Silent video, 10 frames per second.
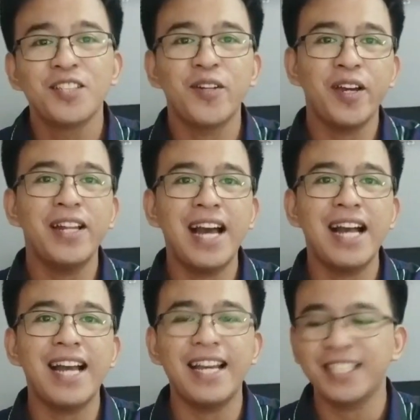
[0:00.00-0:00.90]
So ayun na nga
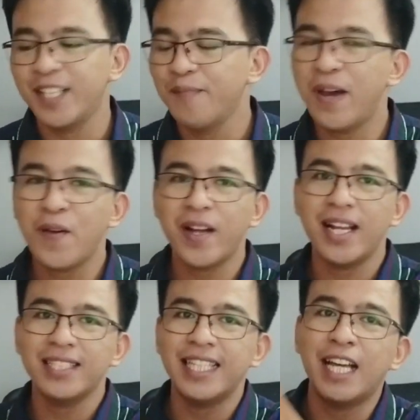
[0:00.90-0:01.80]
guys, meron ka
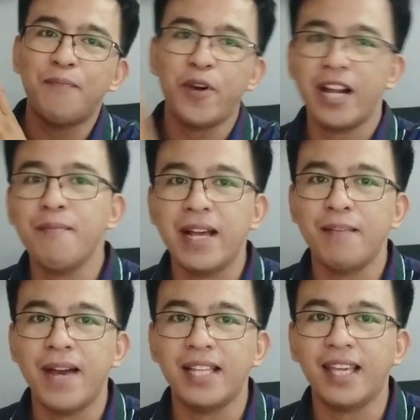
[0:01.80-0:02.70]
ng Singaporean
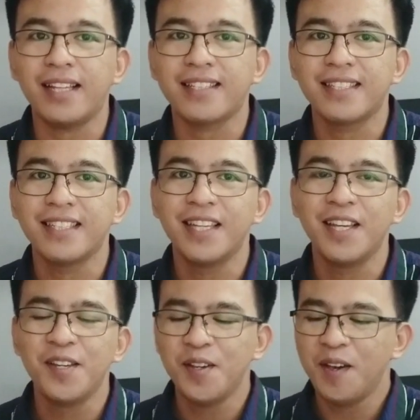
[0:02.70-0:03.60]
mathematics,
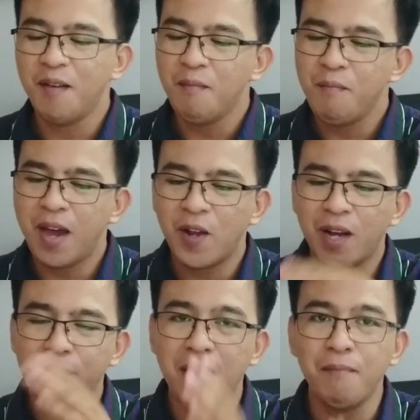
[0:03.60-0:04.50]
meron
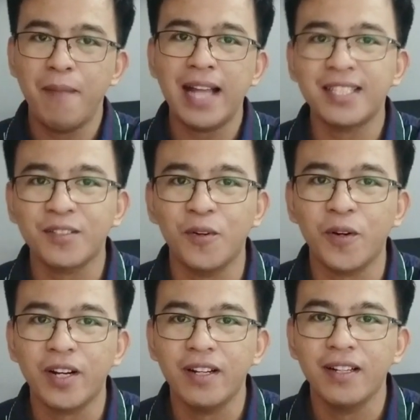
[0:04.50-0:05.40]
ka pang math
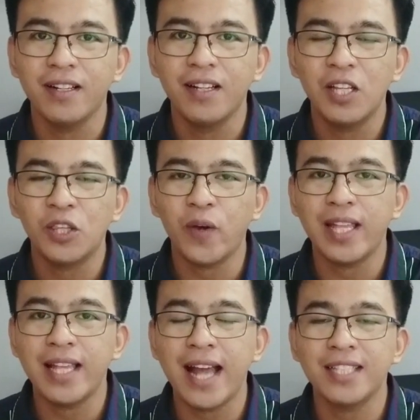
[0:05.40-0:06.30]
score to
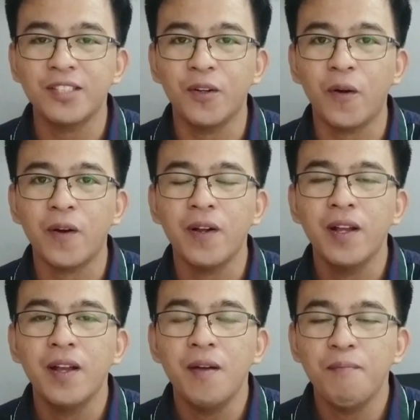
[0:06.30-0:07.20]
enhance your
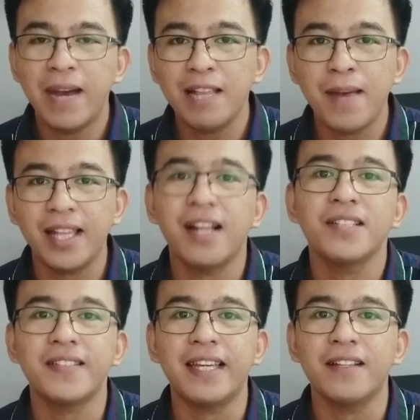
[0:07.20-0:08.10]
mathematical
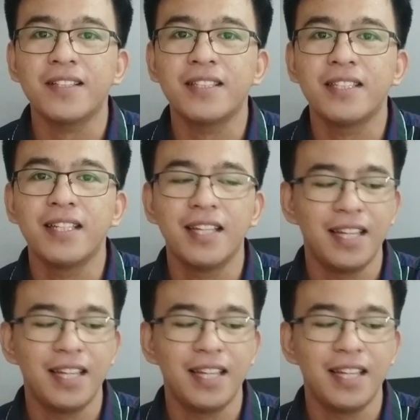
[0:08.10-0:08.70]
skills,